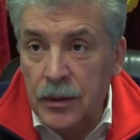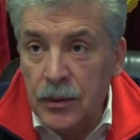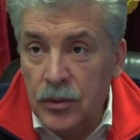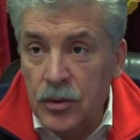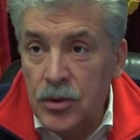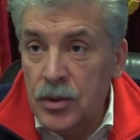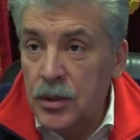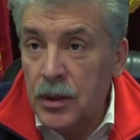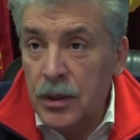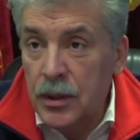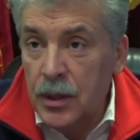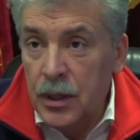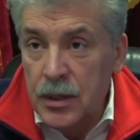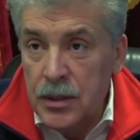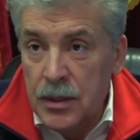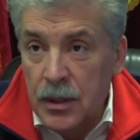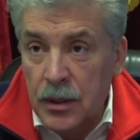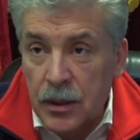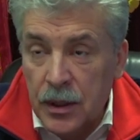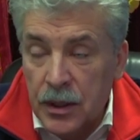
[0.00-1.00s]
Очень
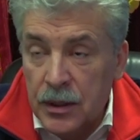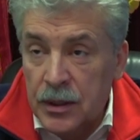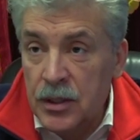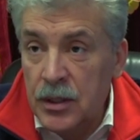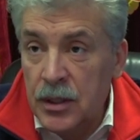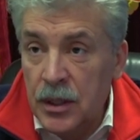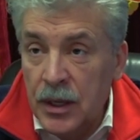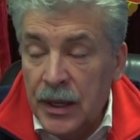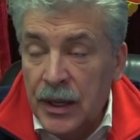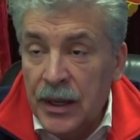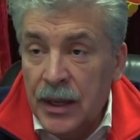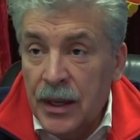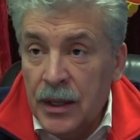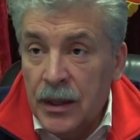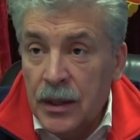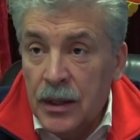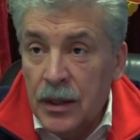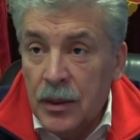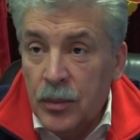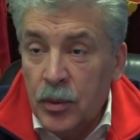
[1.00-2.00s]
интересно. Это же
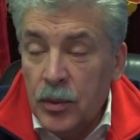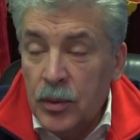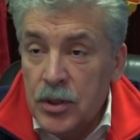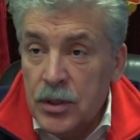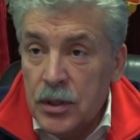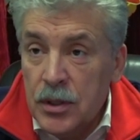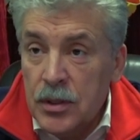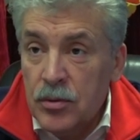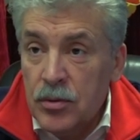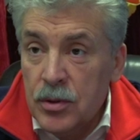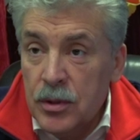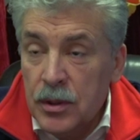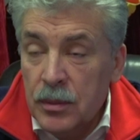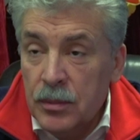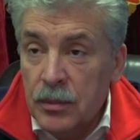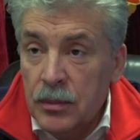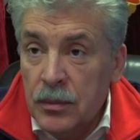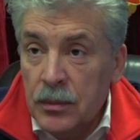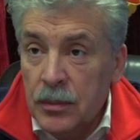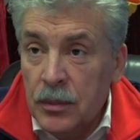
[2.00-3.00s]
э, публичные слушания
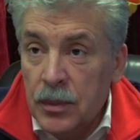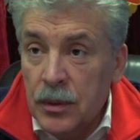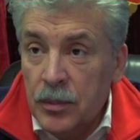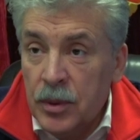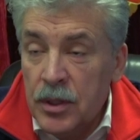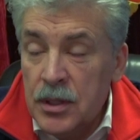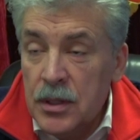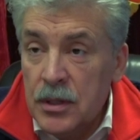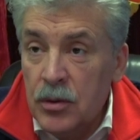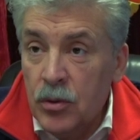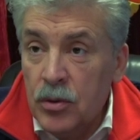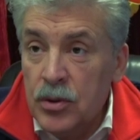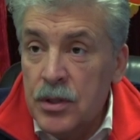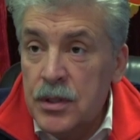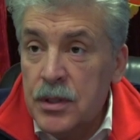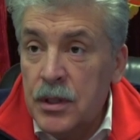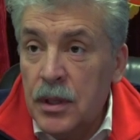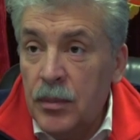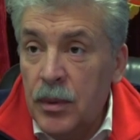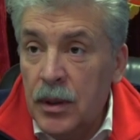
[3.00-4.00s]
э, прошли очень
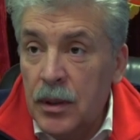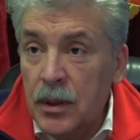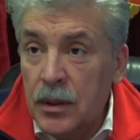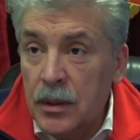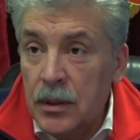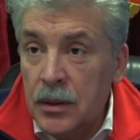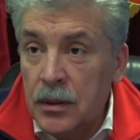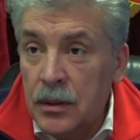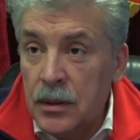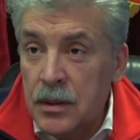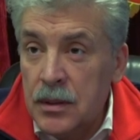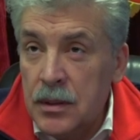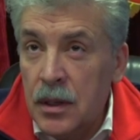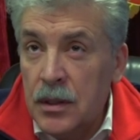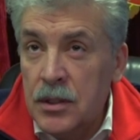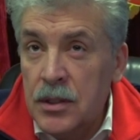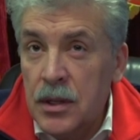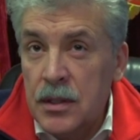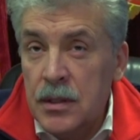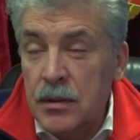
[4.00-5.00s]
стремительно, за
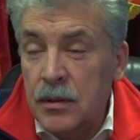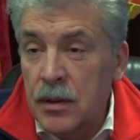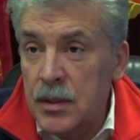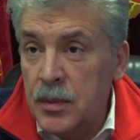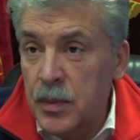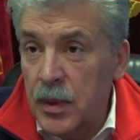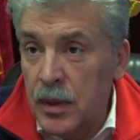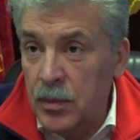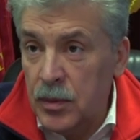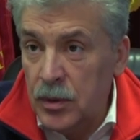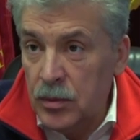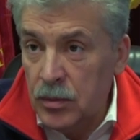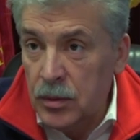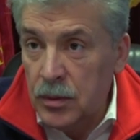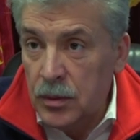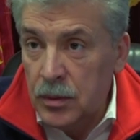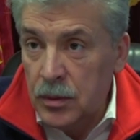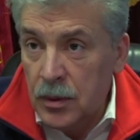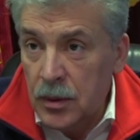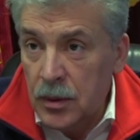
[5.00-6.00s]
час 25 минут.